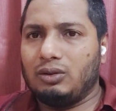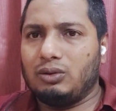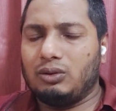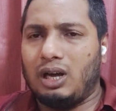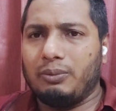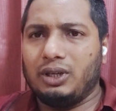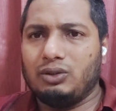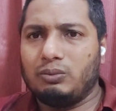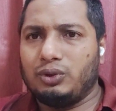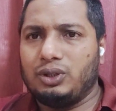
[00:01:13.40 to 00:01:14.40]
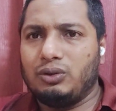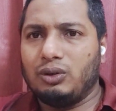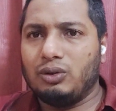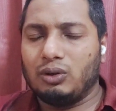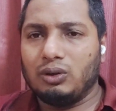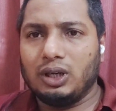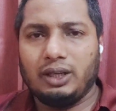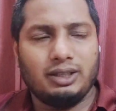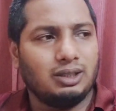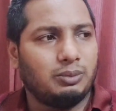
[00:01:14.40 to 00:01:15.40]
তো আমি একজন প্রশিক্ষণ
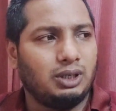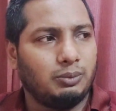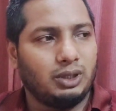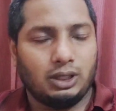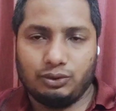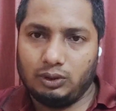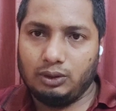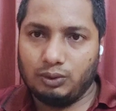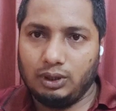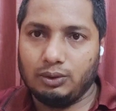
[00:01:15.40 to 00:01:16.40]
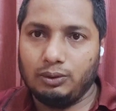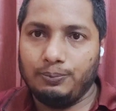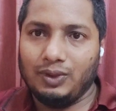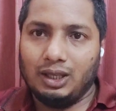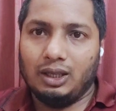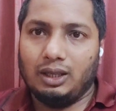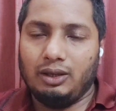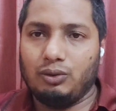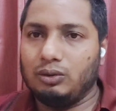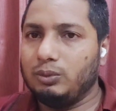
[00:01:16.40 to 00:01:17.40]
গ্রহণকারী হিসাবে আমি আসলে কোথাও
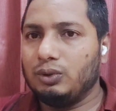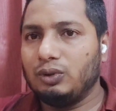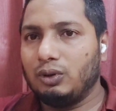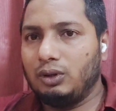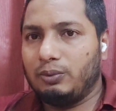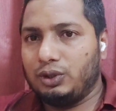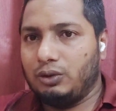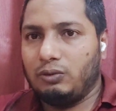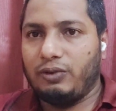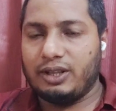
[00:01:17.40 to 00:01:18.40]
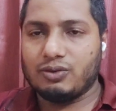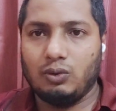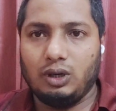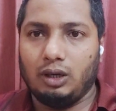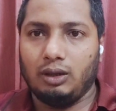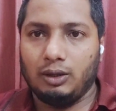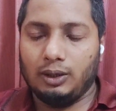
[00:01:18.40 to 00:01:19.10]
এরকম কোনো ধরনের প্রশিক্ষণ ফেস করিনি